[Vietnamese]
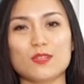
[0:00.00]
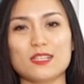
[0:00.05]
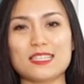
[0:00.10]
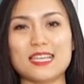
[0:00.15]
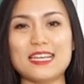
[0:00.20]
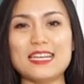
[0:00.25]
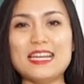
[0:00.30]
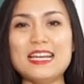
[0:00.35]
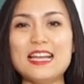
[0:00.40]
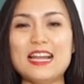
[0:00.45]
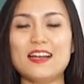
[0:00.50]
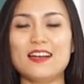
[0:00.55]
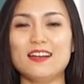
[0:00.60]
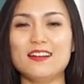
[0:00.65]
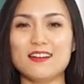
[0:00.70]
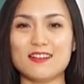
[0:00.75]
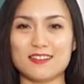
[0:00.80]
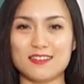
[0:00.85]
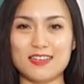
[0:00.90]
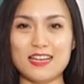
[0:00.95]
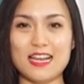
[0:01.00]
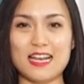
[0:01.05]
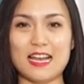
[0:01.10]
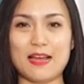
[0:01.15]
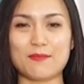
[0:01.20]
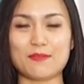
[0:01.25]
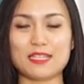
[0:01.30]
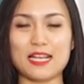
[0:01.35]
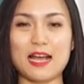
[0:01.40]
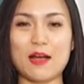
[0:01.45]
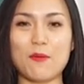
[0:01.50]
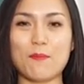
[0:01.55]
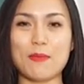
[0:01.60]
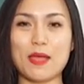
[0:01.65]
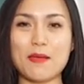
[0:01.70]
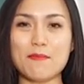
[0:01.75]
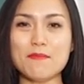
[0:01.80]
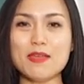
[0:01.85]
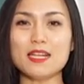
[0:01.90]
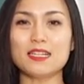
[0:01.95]
ta sẽ đi lần lượt để làm sao
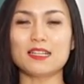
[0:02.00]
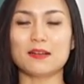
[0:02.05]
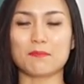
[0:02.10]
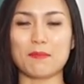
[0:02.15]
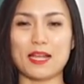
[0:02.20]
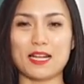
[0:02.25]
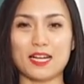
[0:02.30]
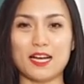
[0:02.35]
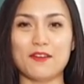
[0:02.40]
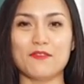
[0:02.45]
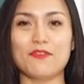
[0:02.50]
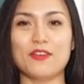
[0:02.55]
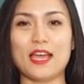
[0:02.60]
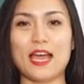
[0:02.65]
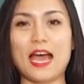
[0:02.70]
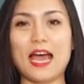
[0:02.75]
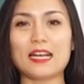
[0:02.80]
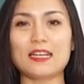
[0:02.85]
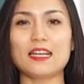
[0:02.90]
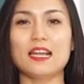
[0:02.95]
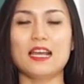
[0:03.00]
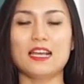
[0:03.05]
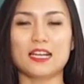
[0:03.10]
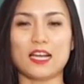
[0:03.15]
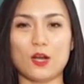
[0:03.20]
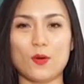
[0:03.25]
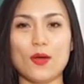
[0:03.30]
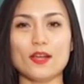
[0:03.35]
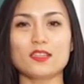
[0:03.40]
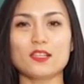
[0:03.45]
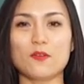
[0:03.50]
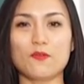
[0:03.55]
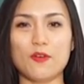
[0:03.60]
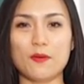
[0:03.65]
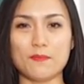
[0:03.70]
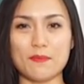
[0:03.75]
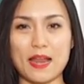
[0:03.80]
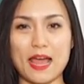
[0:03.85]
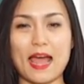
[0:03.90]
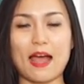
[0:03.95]
mẹ biết rằng mẹ cần phải ăn cái loại thực
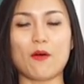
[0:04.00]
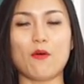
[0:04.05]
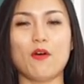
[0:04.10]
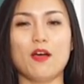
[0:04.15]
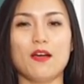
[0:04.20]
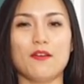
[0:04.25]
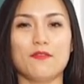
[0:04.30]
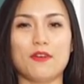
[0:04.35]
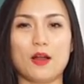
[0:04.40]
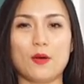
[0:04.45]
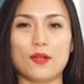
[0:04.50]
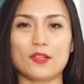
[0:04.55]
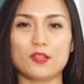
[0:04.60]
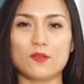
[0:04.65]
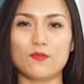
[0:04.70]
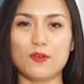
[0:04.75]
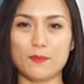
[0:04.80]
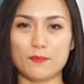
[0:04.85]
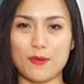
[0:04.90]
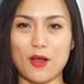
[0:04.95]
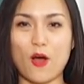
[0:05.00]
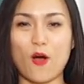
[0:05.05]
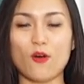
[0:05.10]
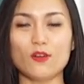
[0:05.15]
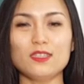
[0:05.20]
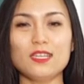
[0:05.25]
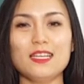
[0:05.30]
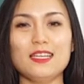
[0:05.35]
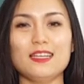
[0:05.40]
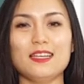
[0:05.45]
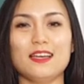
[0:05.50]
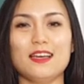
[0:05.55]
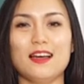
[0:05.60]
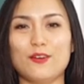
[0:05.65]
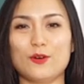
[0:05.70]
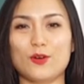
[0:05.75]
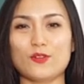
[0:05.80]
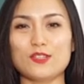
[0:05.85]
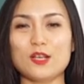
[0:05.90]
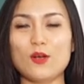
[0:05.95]
phẩm nào và loại thực phẩm đó thì
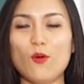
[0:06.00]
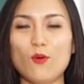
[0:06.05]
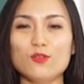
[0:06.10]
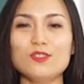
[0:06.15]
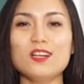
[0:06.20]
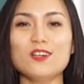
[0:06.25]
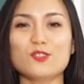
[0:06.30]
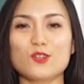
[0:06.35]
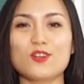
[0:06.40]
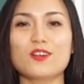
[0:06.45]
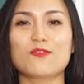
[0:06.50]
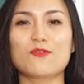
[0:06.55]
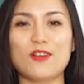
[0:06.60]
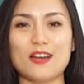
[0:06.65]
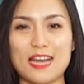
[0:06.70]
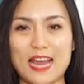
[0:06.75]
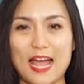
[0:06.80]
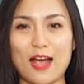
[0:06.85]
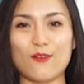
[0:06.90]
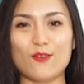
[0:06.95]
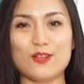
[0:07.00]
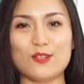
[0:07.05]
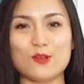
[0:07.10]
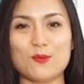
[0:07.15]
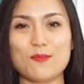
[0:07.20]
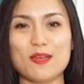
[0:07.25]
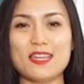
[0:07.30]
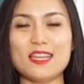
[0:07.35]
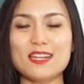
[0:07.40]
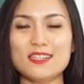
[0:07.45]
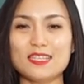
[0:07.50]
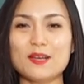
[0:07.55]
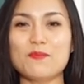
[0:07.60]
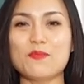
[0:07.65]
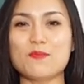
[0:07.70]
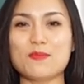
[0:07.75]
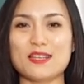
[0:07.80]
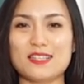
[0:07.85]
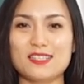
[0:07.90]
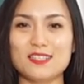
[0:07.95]
nó sẽ hỗ trợ cho được phần nào để cho mẹ yên tâm
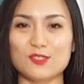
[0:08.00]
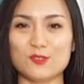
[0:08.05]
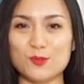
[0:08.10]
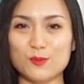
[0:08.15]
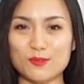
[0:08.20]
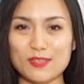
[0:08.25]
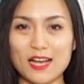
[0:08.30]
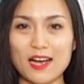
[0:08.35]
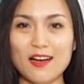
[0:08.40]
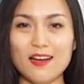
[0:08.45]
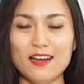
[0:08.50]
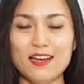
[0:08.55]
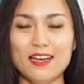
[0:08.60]
và mẹ sử dụng nhé.